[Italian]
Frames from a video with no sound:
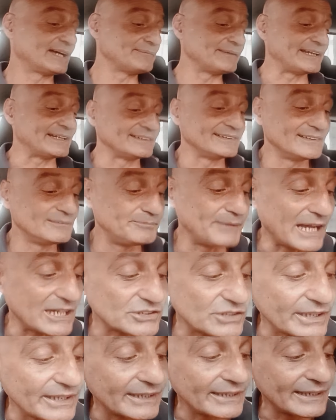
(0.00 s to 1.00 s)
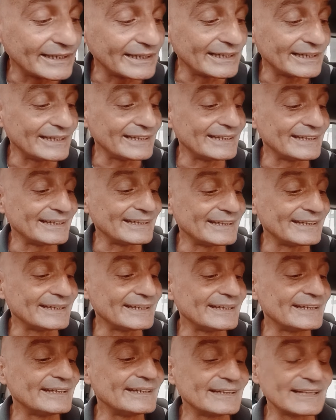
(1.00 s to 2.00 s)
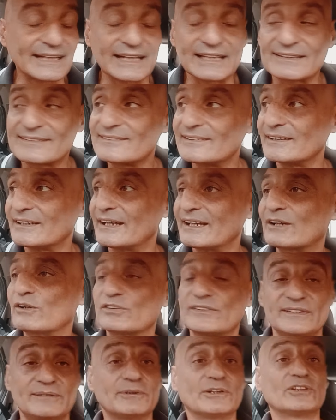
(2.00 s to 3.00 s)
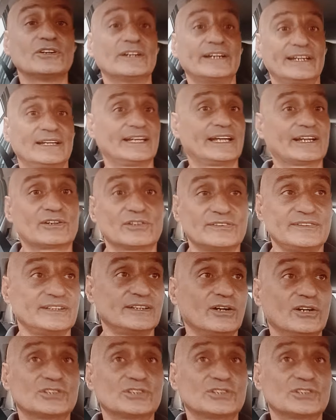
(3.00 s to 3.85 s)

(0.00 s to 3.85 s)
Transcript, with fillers: A me dispiace, eh, ragazzi, è così però, è così.